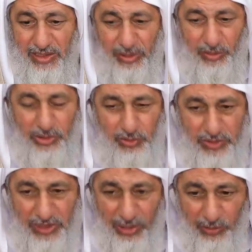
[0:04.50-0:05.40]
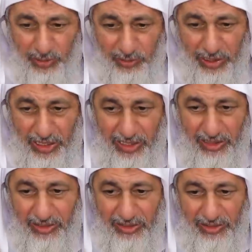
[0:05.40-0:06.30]
انت موسوس الاول ولا لا؟
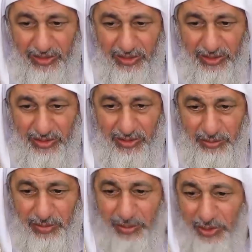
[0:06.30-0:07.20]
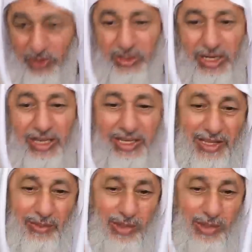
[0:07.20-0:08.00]
آه، ما يرضي الله كده